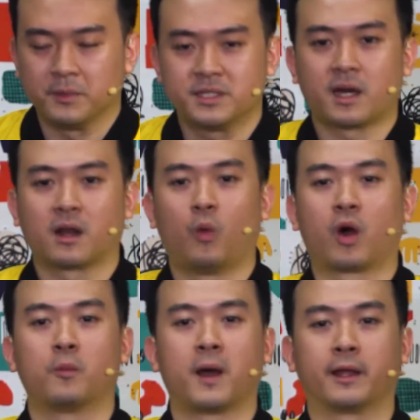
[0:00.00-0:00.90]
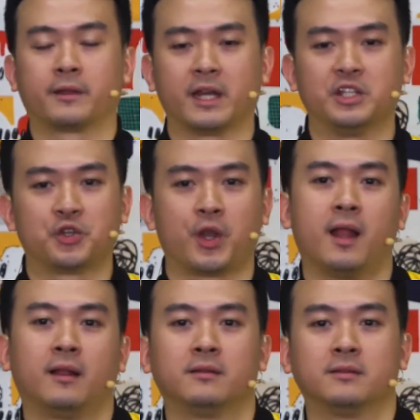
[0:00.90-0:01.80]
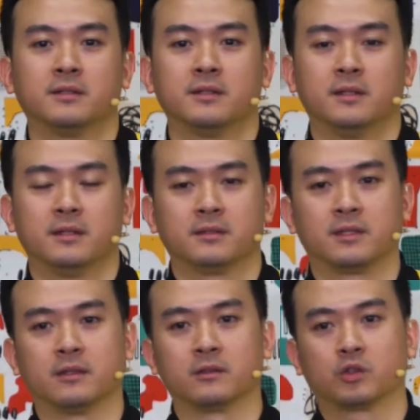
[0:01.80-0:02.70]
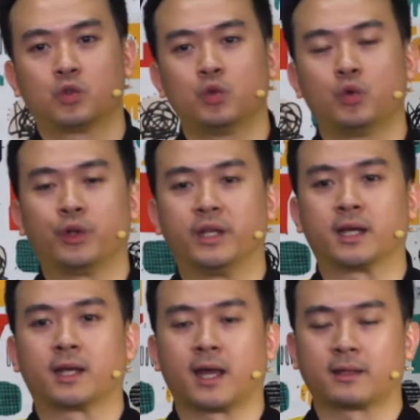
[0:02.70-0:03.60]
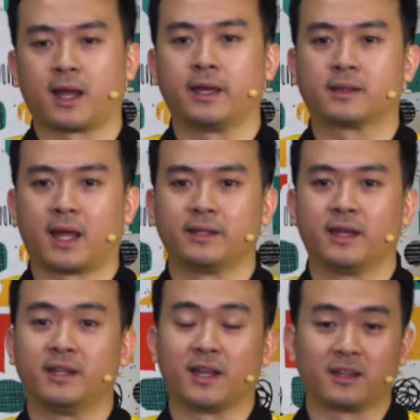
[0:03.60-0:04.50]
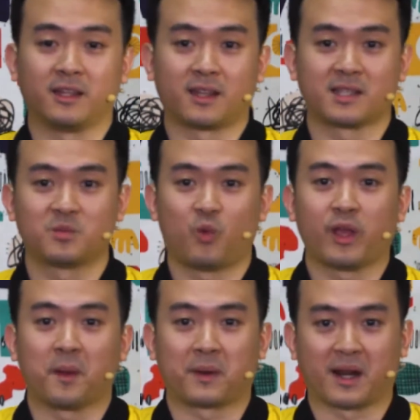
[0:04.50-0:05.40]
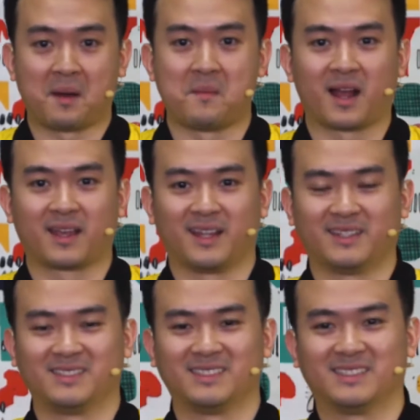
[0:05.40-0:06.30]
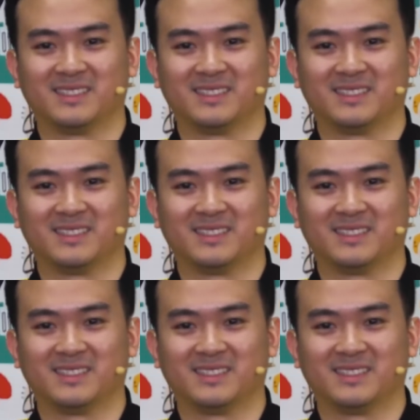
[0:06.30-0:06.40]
Bicara warung makan tradisional, tentu dekat kaitannya dengan kita semua yang pernah makan